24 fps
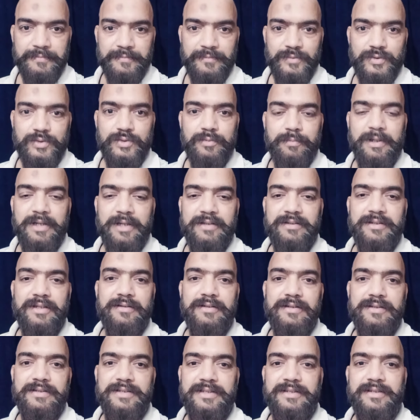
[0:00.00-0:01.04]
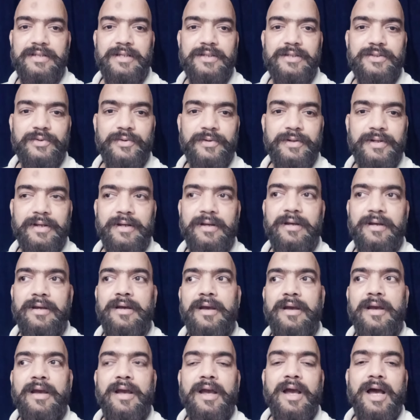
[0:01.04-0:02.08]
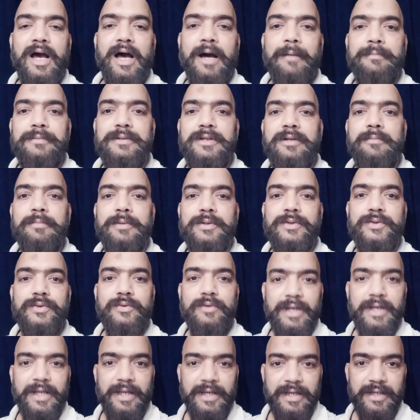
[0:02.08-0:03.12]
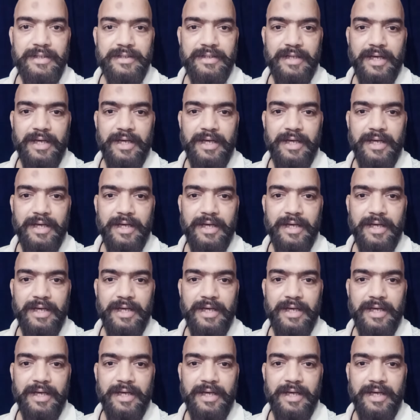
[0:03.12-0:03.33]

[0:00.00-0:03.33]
जो पाँच साल से छः साल छोटे आप जिन बच्चों को लेके